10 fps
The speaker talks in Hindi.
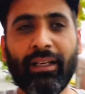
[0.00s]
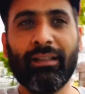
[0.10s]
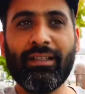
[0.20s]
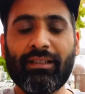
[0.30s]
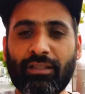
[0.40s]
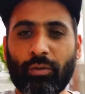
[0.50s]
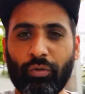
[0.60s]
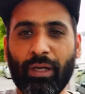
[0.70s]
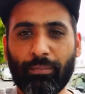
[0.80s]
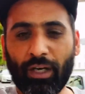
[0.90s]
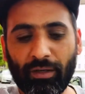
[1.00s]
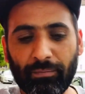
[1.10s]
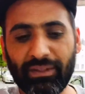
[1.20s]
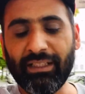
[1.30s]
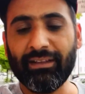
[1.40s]
किस किस को ये प्रॉब्लम
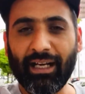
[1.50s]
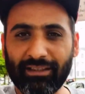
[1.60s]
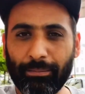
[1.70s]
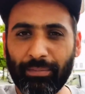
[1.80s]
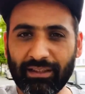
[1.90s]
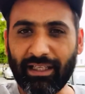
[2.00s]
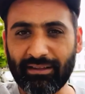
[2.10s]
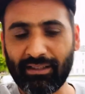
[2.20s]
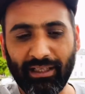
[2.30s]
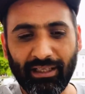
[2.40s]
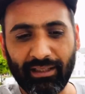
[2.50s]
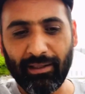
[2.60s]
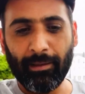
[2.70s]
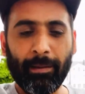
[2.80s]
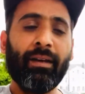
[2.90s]
थी दादे परदादे से लेके
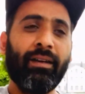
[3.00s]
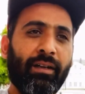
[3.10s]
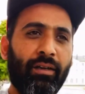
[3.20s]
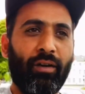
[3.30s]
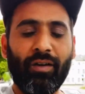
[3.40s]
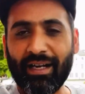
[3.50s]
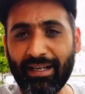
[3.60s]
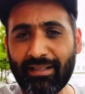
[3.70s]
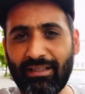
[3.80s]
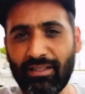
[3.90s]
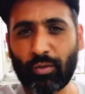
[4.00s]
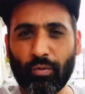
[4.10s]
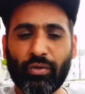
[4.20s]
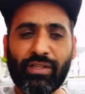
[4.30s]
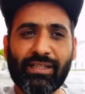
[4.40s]
और हर चीज़ को
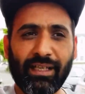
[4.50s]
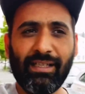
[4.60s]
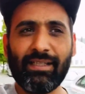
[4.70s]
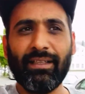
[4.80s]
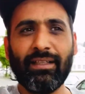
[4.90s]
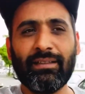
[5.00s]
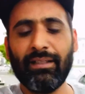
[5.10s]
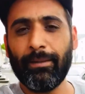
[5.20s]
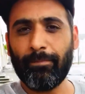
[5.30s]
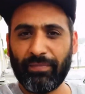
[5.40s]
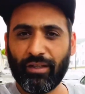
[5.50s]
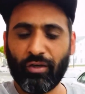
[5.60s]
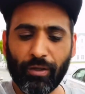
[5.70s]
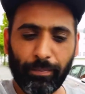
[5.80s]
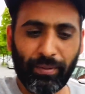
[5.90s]
वो सही से देखते हैं
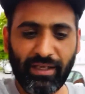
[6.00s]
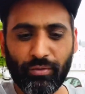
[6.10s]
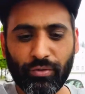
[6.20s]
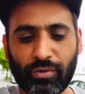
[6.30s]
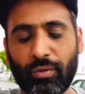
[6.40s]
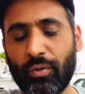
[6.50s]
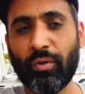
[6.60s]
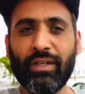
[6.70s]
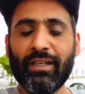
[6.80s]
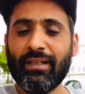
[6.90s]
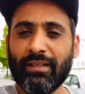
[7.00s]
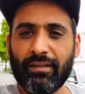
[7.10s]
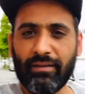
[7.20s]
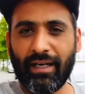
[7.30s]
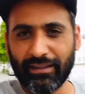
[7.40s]
और फिर उसको
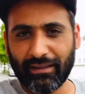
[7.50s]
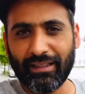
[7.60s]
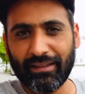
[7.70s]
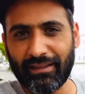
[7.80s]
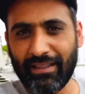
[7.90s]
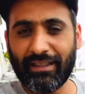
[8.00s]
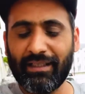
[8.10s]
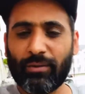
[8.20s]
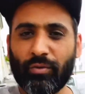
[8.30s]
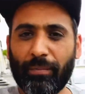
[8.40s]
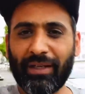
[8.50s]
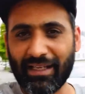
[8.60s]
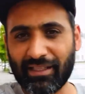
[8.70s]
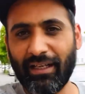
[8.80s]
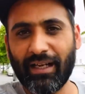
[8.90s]
हाथ लगाते हैं कि इसको अब
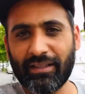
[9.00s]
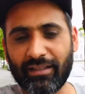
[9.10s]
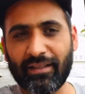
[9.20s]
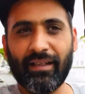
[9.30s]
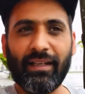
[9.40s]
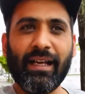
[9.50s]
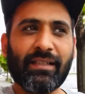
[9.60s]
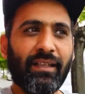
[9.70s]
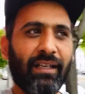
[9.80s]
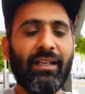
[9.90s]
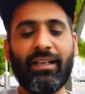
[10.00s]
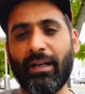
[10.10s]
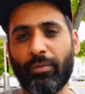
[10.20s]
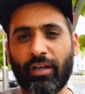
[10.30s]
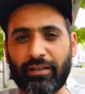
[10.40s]
कैसे इलाज करना है ऐसा नहीं है कि
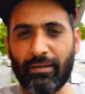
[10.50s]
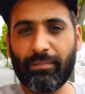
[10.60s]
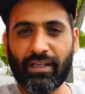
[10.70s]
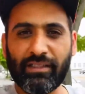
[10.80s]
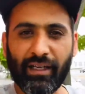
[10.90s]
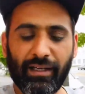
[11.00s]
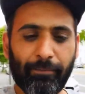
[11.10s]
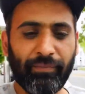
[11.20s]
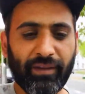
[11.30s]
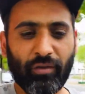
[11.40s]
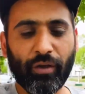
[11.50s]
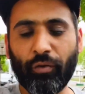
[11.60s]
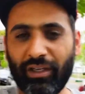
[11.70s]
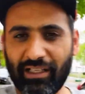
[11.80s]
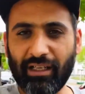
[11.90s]
आप डॉक्टर के पास जाएं और वो
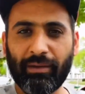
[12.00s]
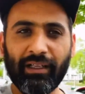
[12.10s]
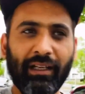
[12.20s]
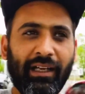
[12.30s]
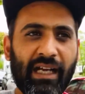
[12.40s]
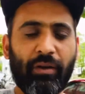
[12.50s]
टीका भर के ले आए